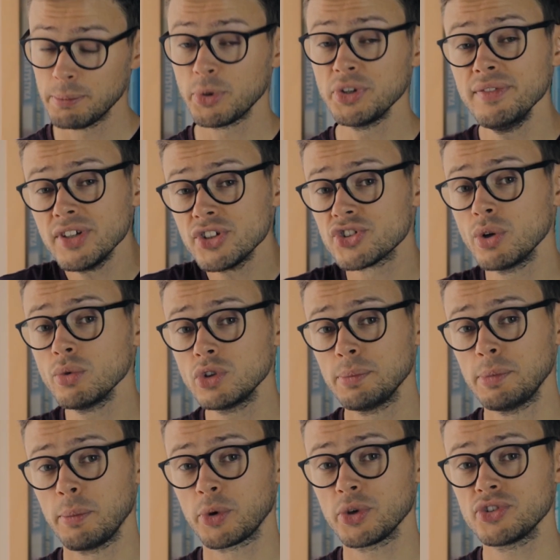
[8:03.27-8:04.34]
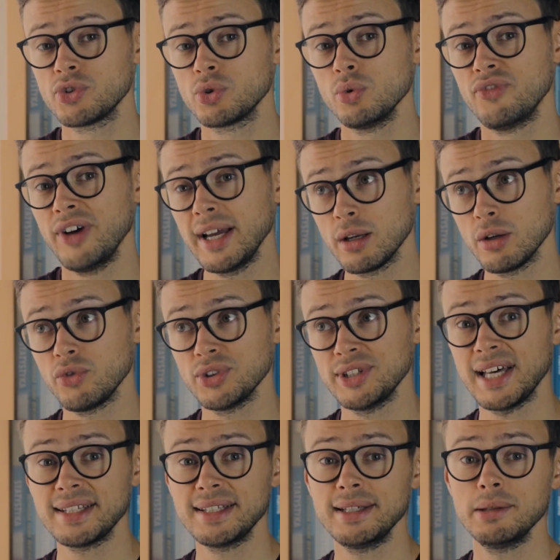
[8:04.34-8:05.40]
Ponieważ są to po prostu
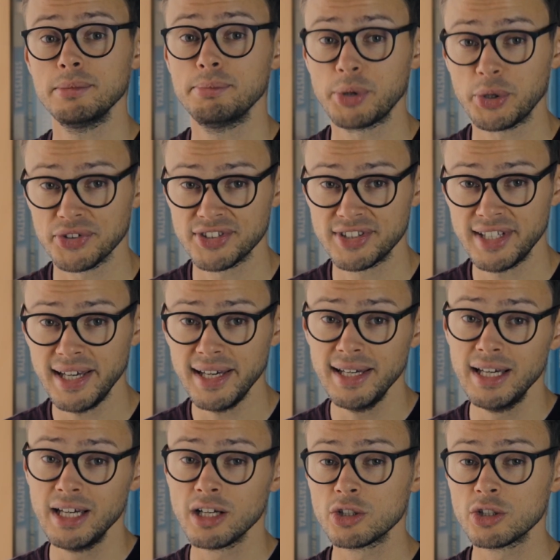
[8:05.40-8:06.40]
węglowodany proste,